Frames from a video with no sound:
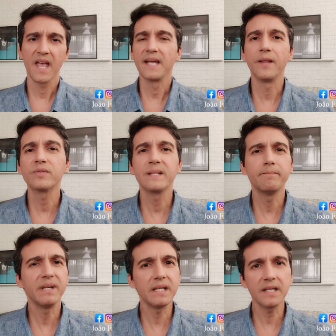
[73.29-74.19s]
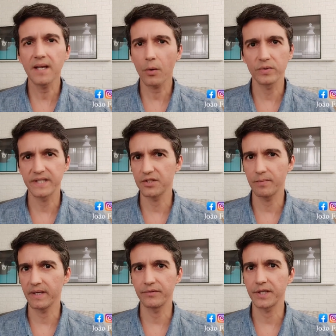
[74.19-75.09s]
Não se brinca com o
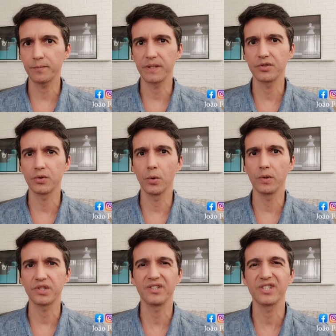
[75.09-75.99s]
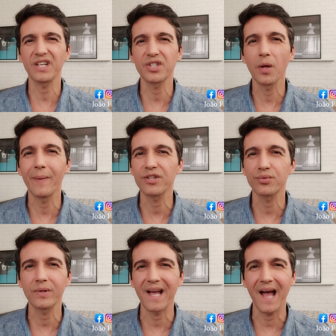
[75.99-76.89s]
sentimento das pessoas que já estão
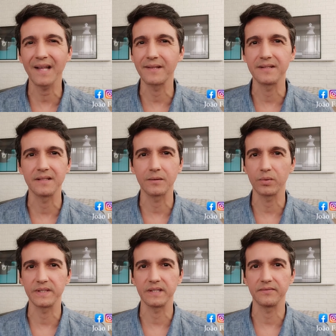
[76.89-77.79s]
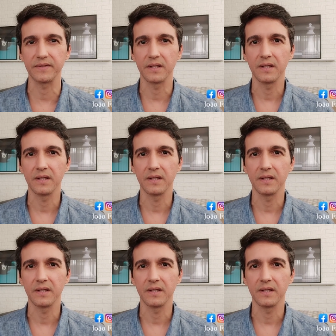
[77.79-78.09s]
machucadas, inclusive.